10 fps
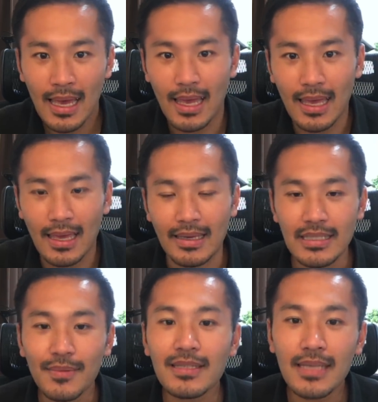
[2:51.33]
えー、
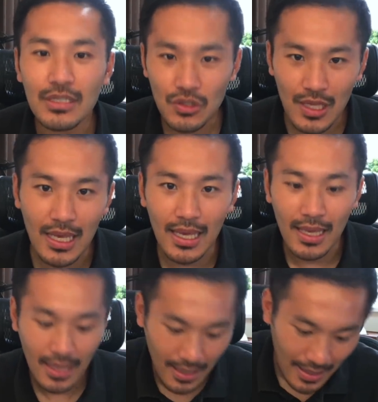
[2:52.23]
一番最初に、
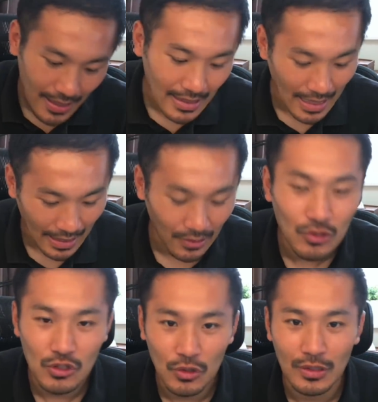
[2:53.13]
えー、出入りが
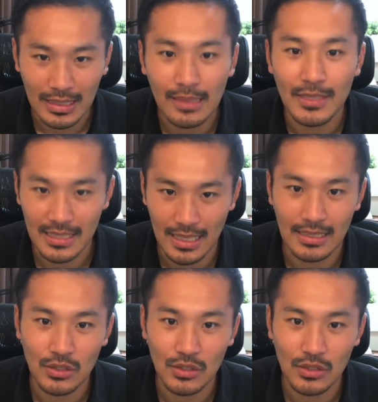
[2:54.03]
45になりました。